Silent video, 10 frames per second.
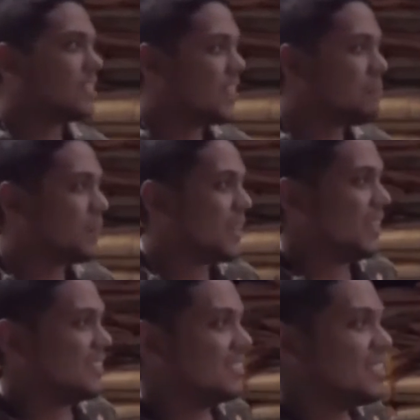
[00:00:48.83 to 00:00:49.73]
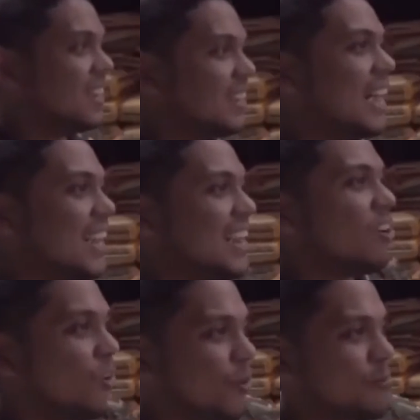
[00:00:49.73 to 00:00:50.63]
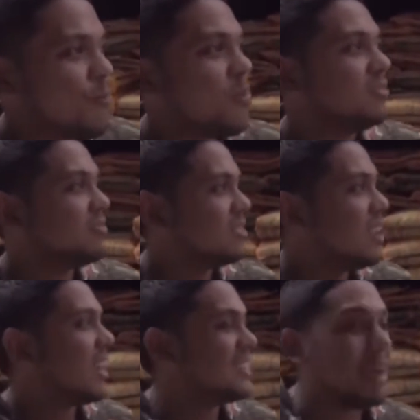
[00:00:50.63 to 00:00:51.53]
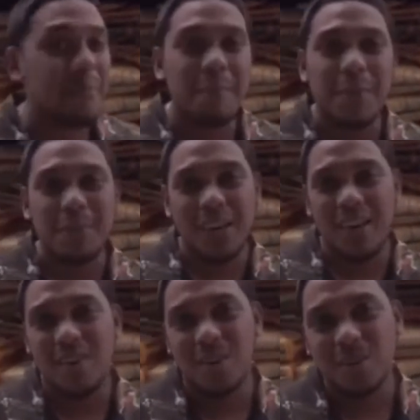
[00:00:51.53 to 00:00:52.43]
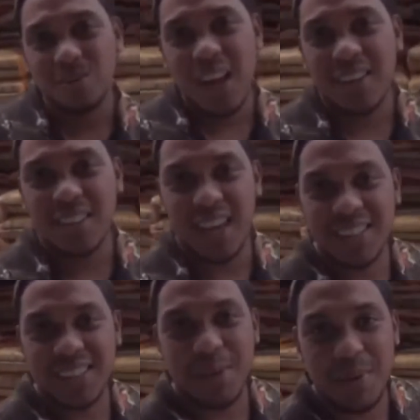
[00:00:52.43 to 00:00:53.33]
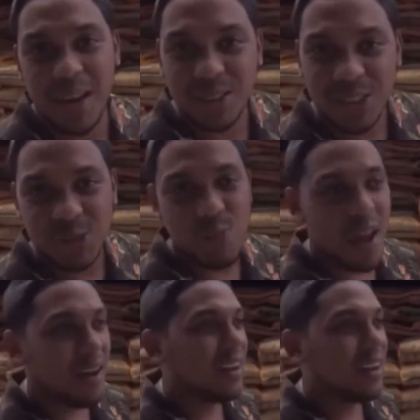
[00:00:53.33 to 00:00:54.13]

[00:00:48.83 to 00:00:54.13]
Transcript: At syempre, dahil ako kasama ang pamilya ko sa Extreme House,